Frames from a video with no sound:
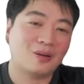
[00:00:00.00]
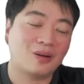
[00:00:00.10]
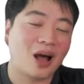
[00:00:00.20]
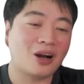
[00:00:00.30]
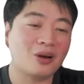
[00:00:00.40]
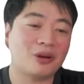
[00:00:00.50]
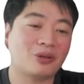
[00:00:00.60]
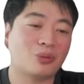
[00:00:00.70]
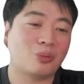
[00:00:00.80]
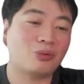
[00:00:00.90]

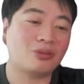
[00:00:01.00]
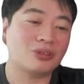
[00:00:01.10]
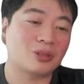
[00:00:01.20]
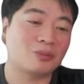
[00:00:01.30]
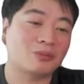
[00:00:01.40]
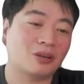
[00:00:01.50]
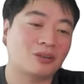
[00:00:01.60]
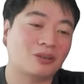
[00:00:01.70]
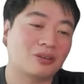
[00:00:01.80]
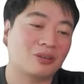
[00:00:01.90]
학급이라도 못 쓰는 제품
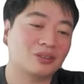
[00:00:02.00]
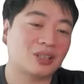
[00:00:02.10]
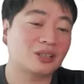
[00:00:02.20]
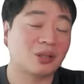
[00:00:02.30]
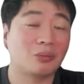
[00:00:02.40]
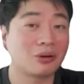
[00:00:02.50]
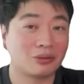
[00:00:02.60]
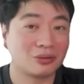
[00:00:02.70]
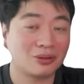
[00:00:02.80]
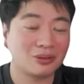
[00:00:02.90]
같은 건살실
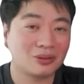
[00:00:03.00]
없거든요